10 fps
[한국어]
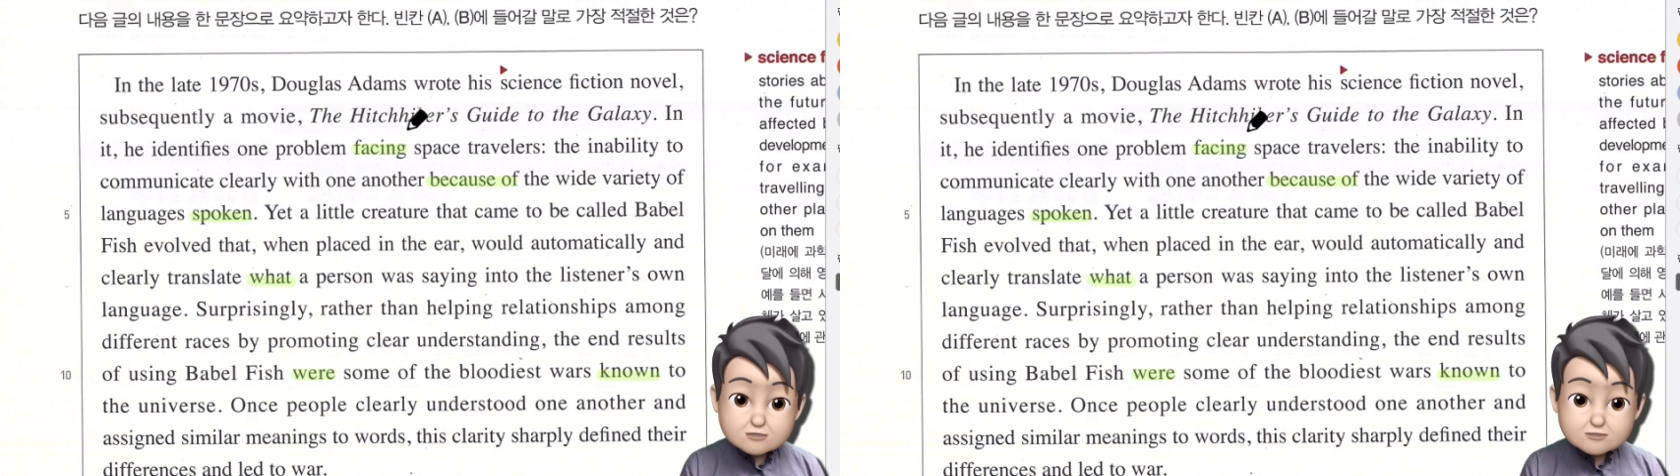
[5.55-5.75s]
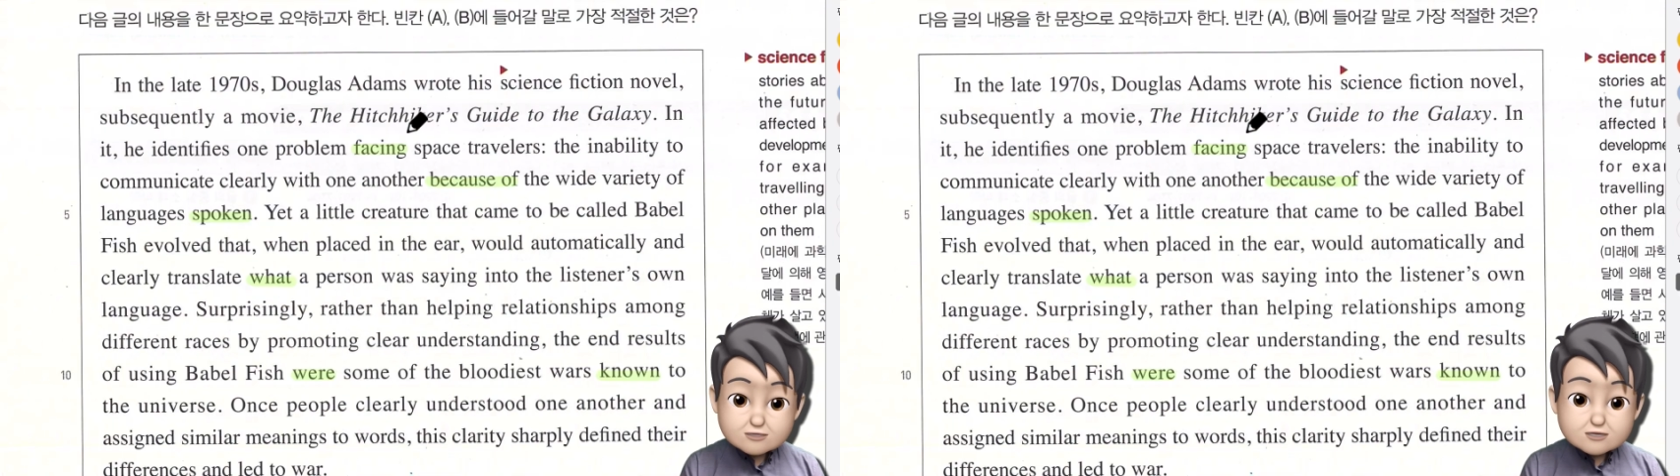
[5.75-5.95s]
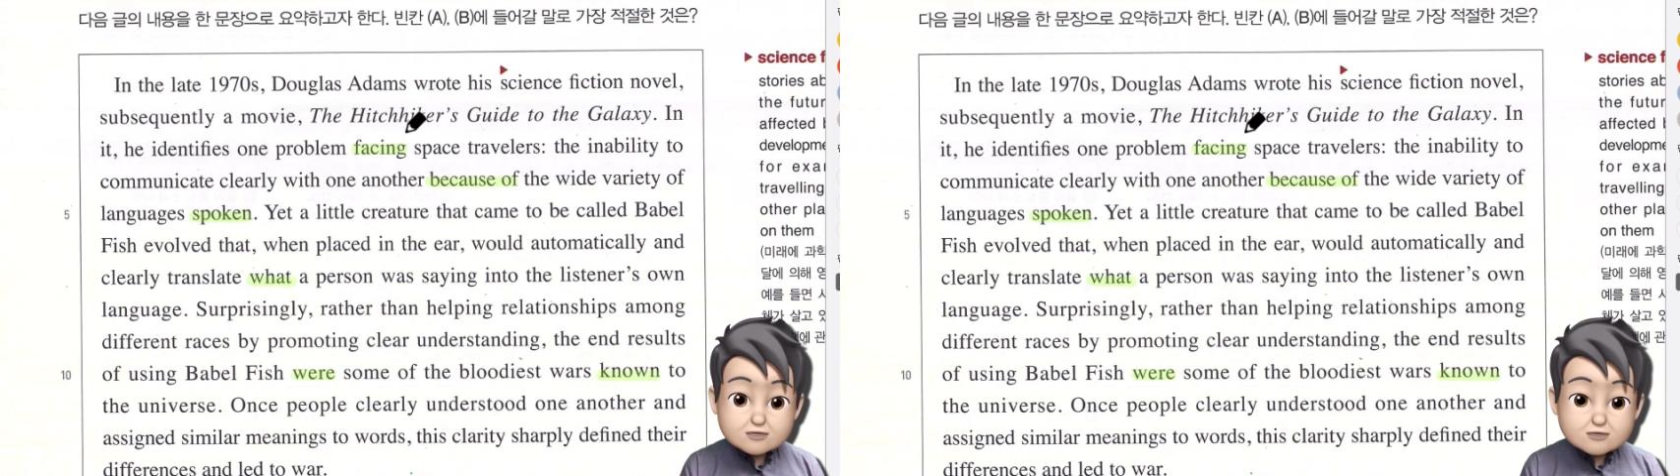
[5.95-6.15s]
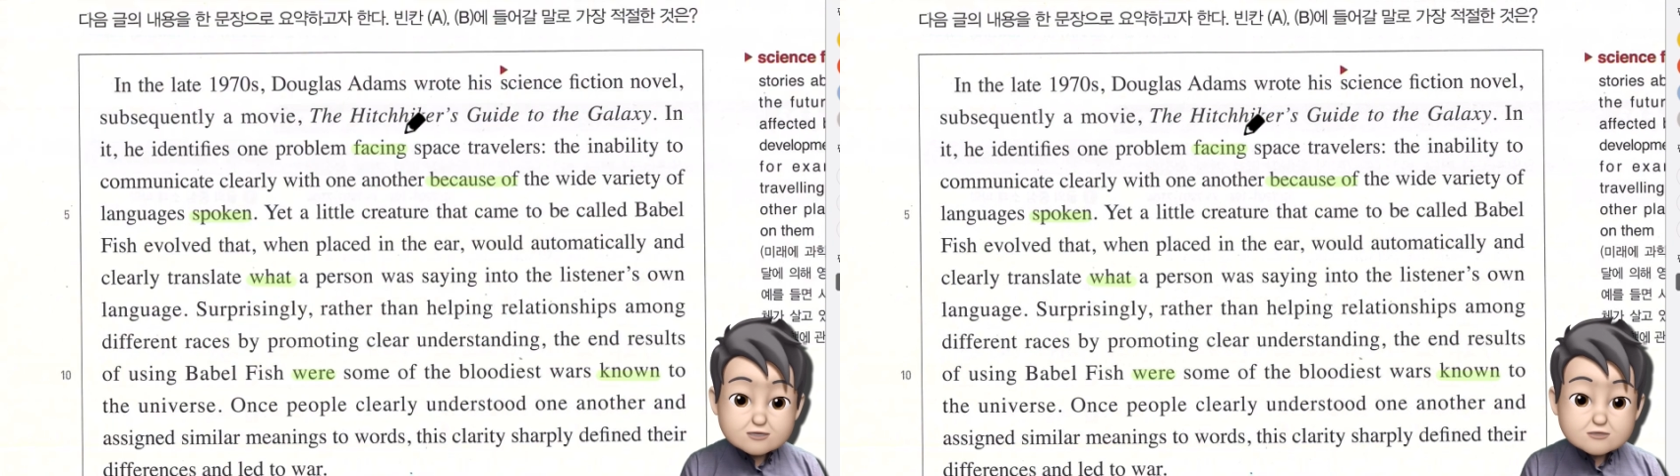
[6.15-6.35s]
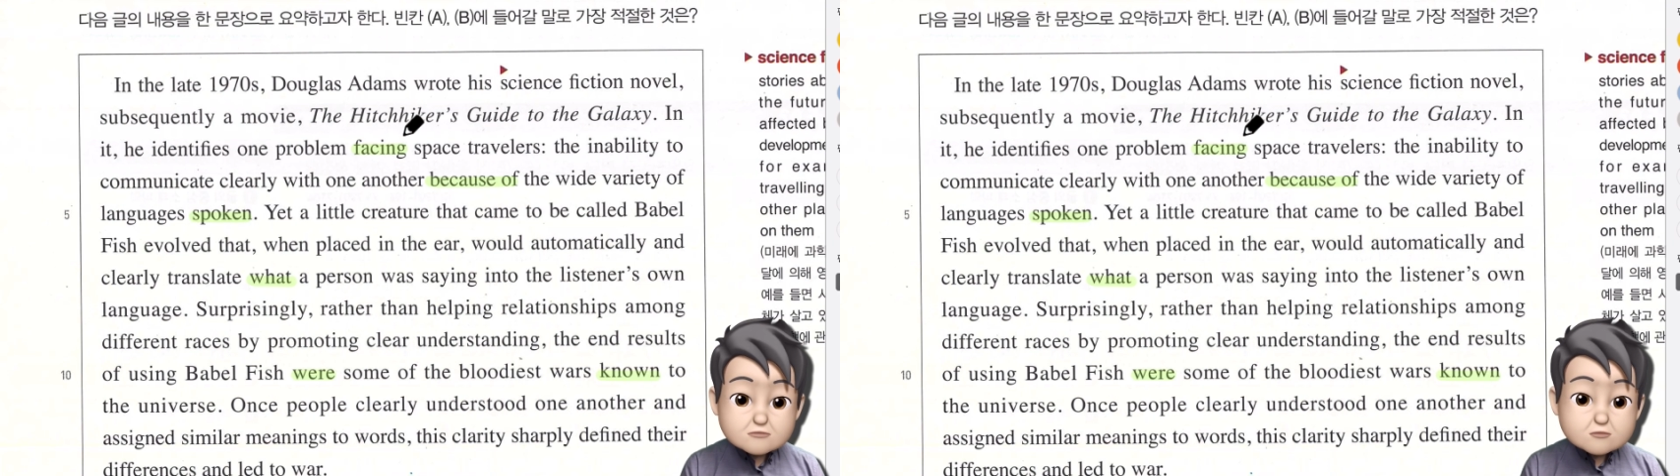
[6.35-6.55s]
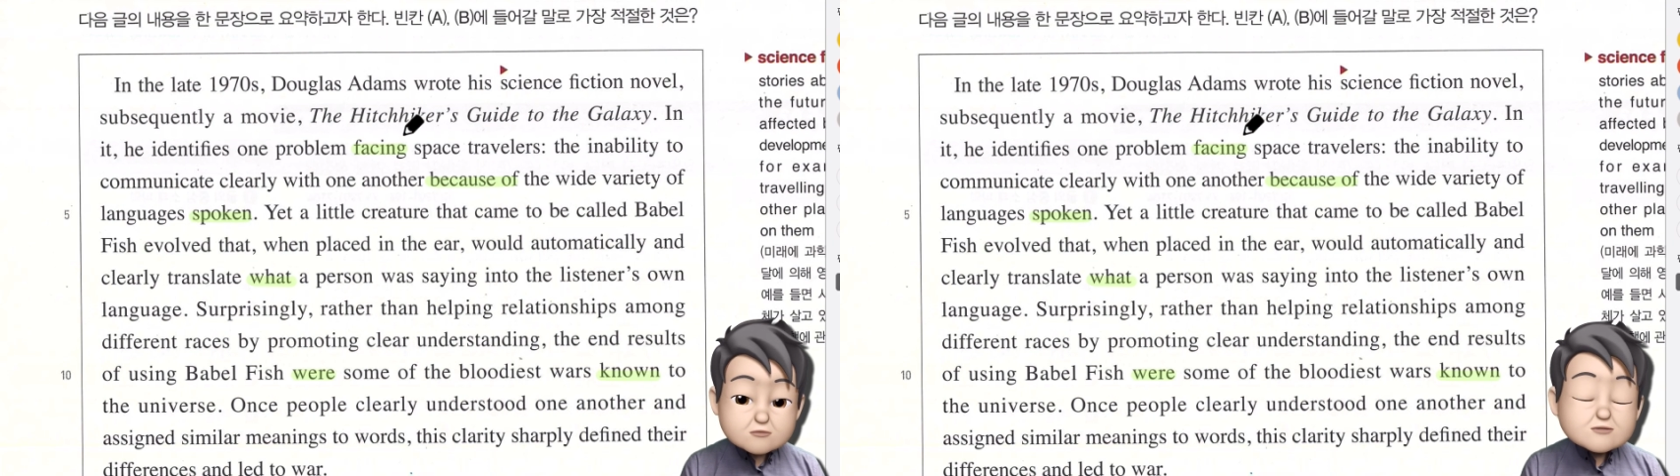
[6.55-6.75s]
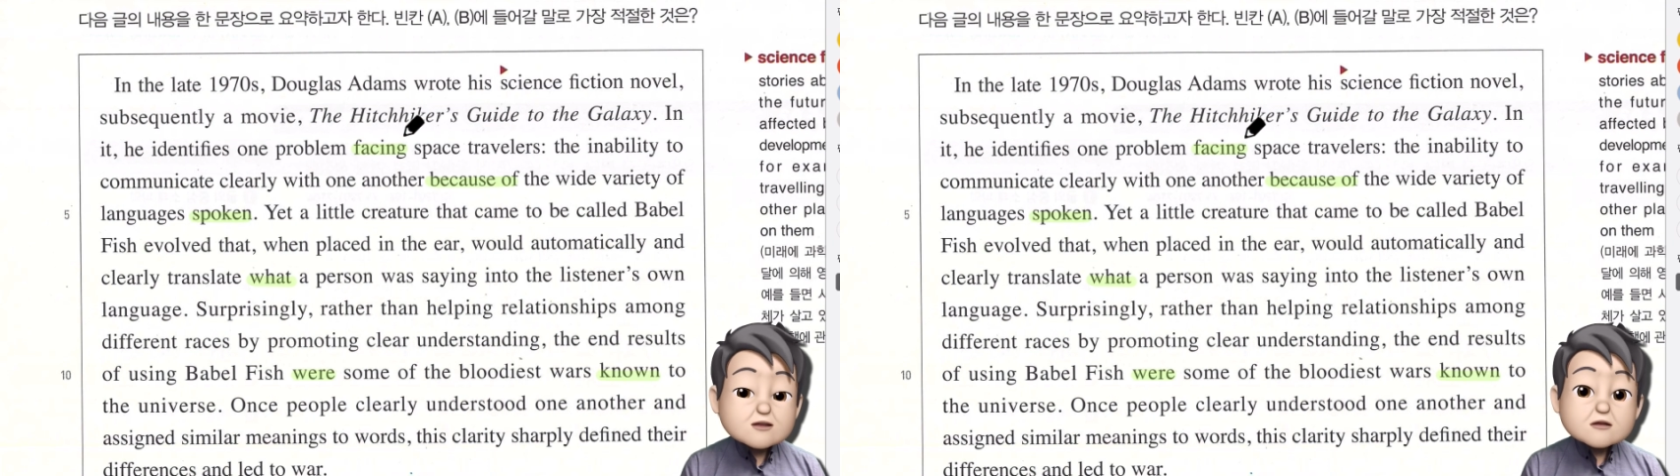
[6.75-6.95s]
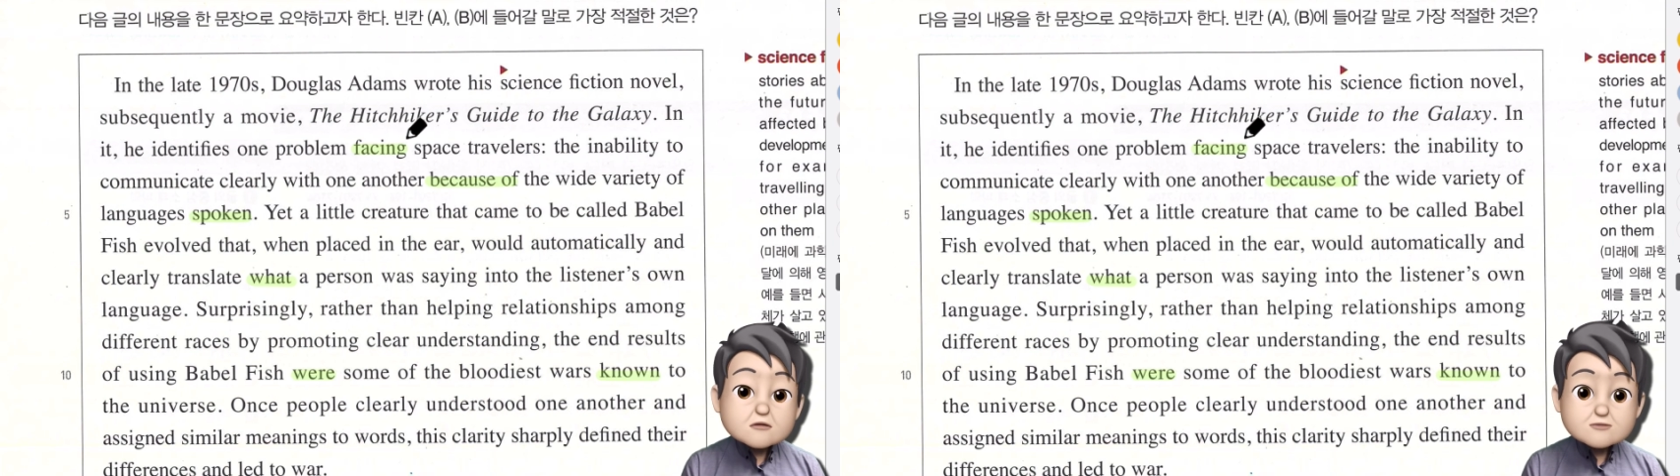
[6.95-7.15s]
자이 글은 뭐 그렇게
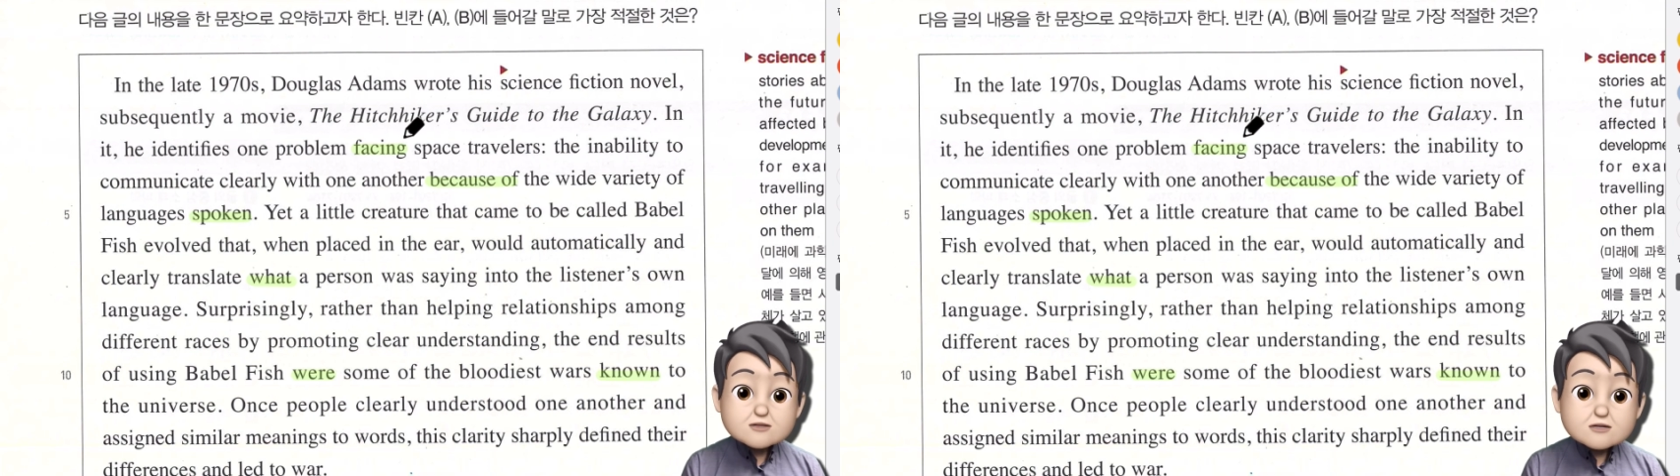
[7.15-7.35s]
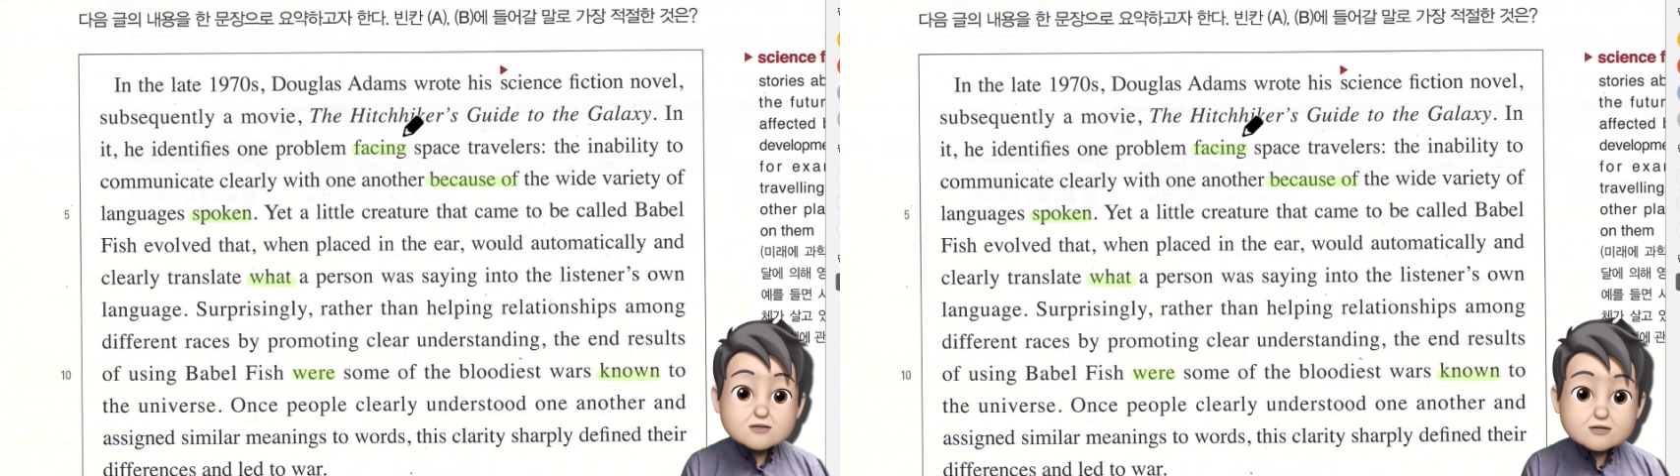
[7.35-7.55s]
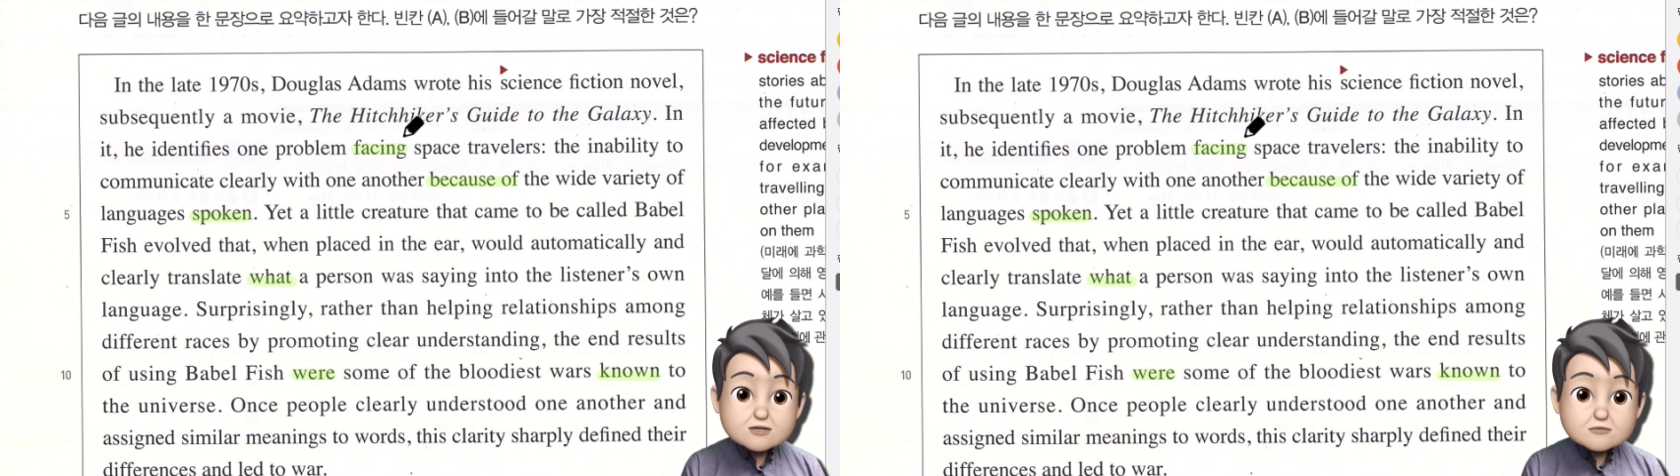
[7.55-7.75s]
어렵지가 않다.